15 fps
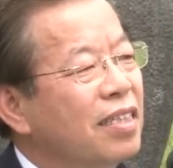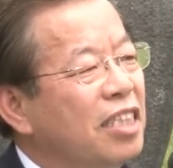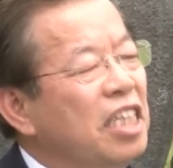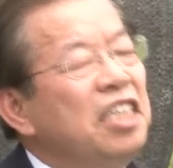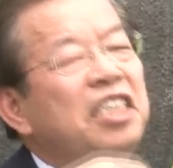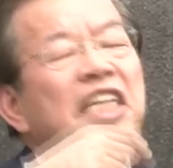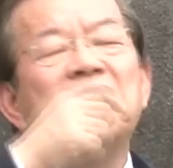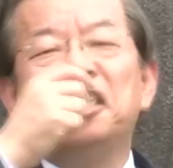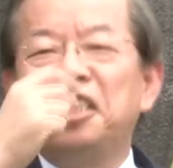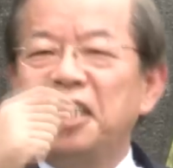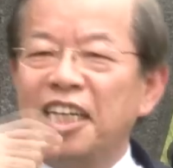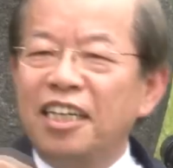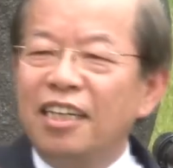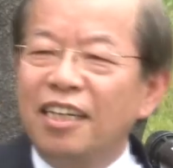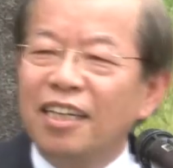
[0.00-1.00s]
真震
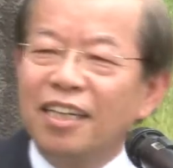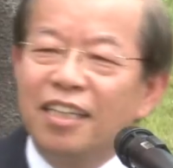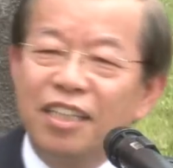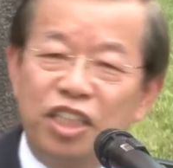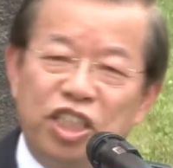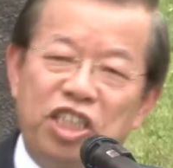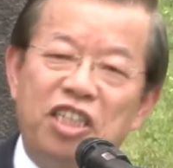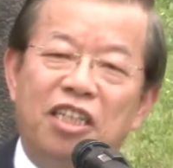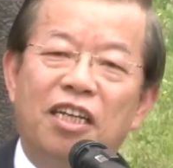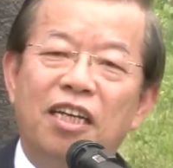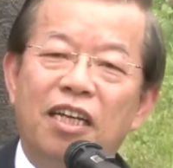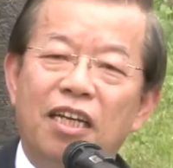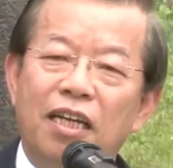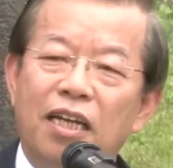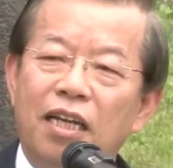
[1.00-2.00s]
惊会死，
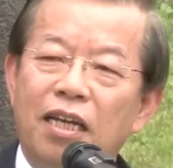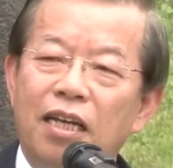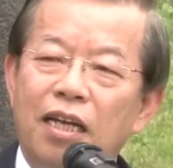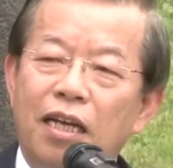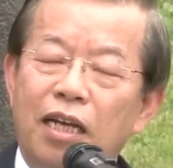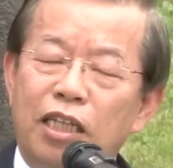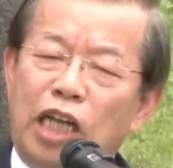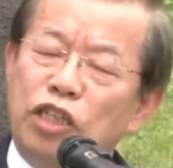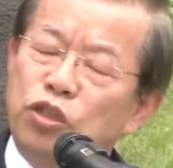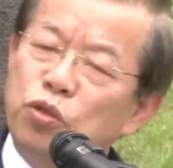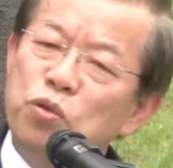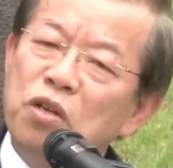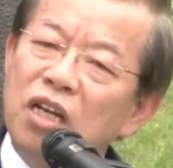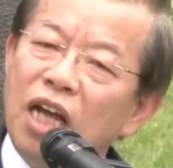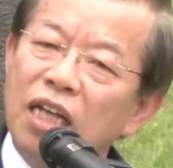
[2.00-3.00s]
但
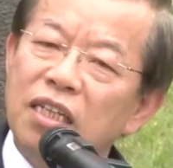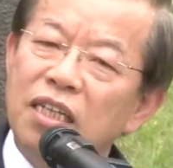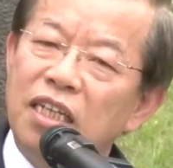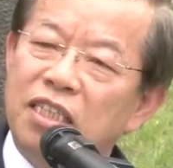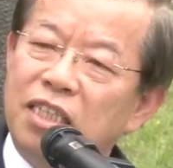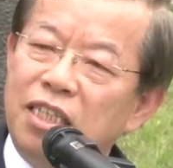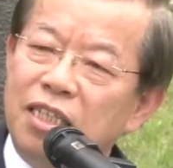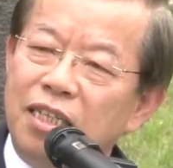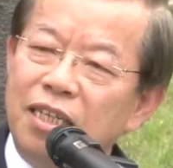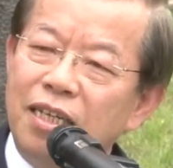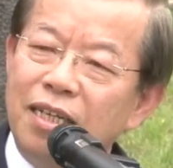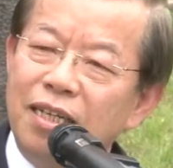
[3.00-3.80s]
苏格拉底的死